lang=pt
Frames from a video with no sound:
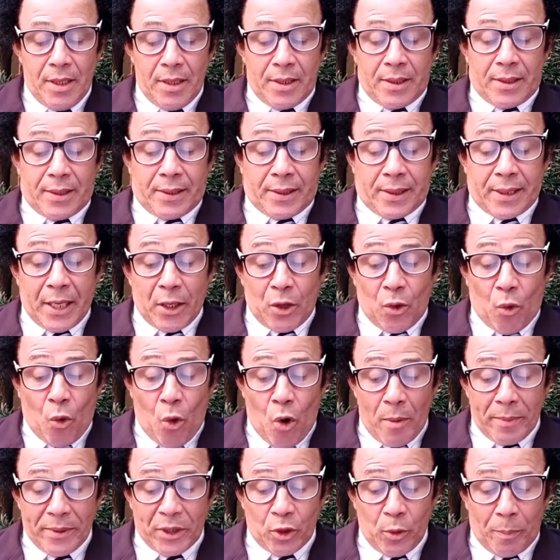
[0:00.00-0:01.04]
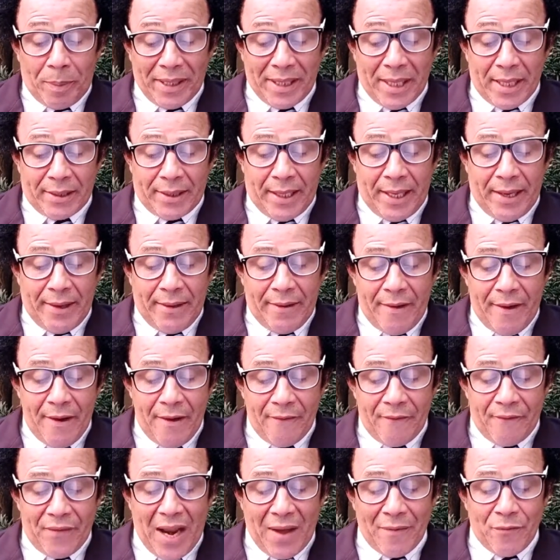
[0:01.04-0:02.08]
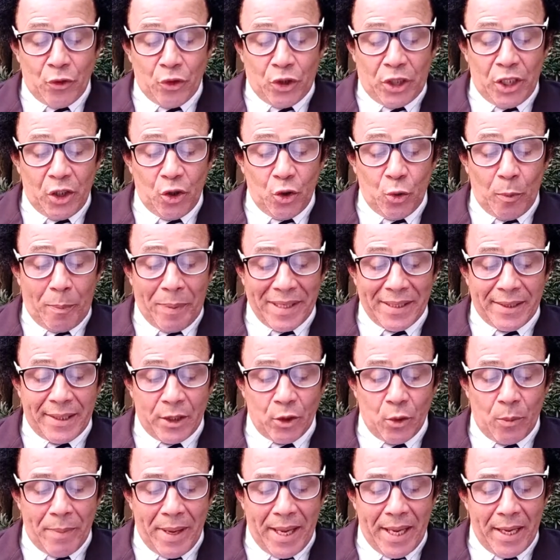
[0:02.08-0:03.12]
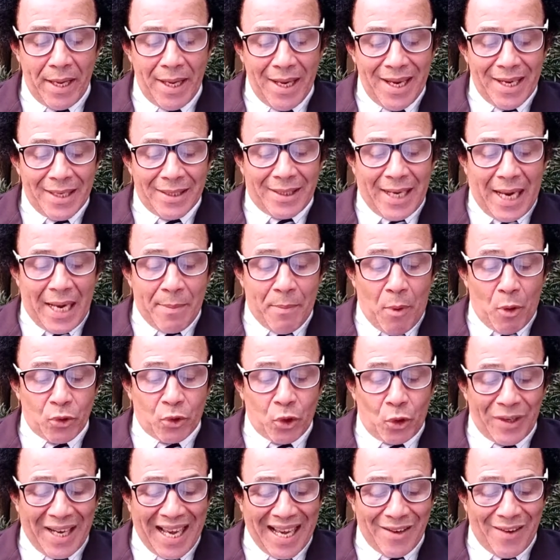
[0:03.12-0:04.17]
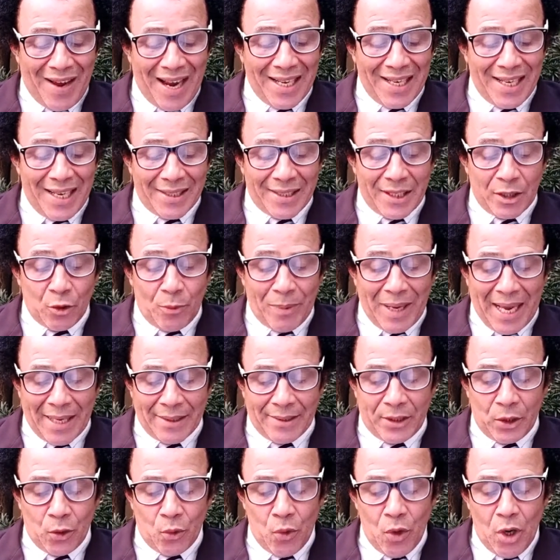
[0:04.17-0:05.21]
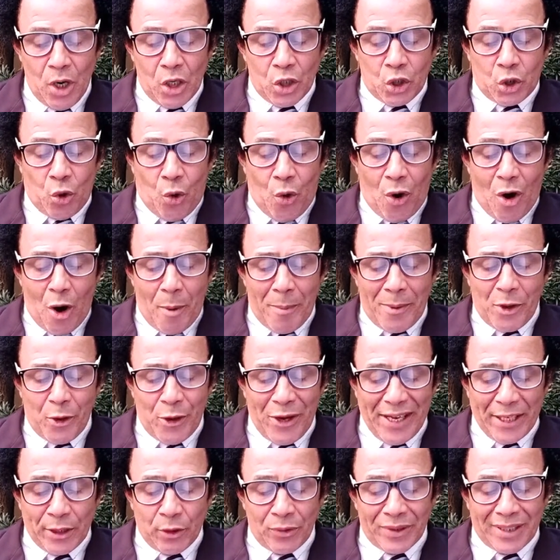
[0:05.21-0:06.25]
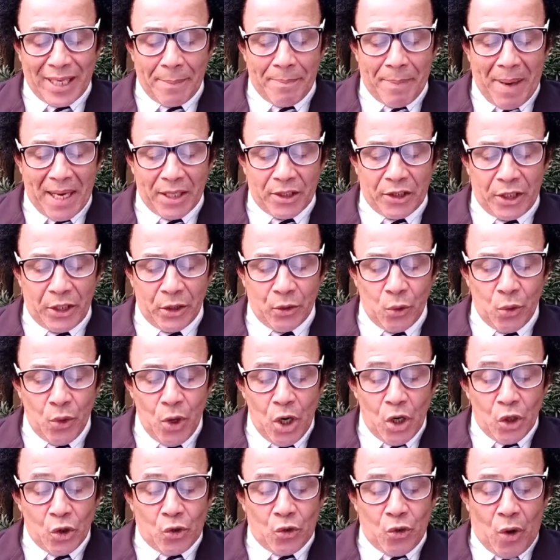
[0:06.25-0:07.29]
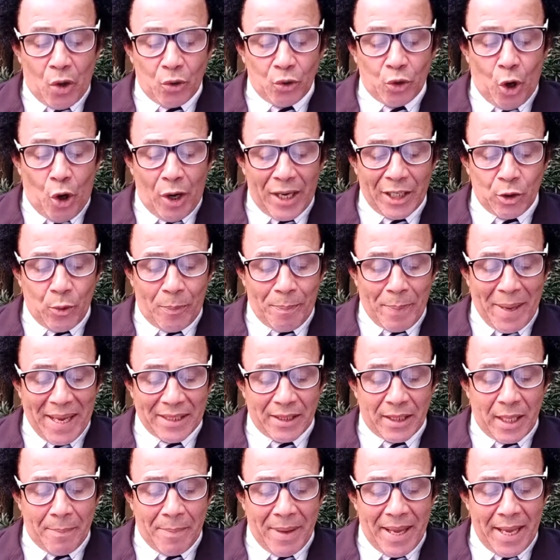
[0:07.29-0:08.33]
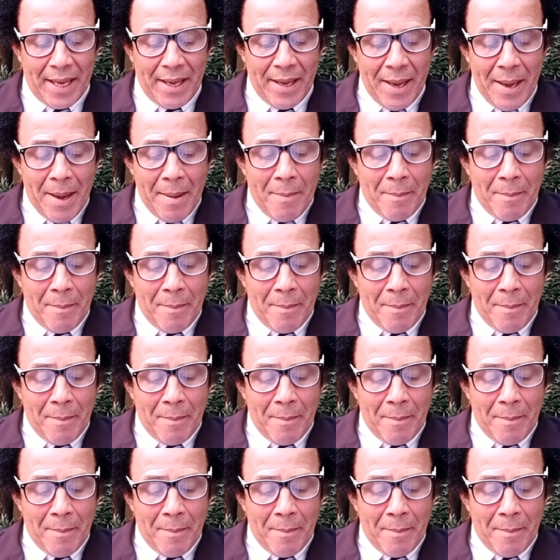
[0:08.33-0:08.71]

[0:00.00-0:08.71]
Ciro Gomes, do PDT, Flávio Dino, do PCdoB, Jair Bolsonaro, Aliança do Brasil, João Amoedo, sem partido, João Dória, do PSDB,